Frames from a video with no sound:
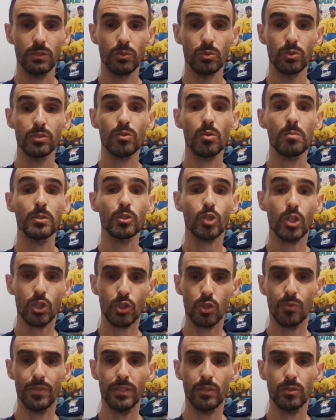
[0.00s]
inclusive começou a
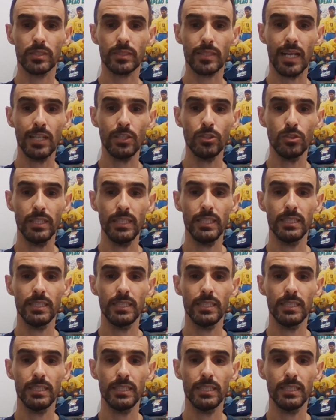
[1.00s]
chover no estádio, né? A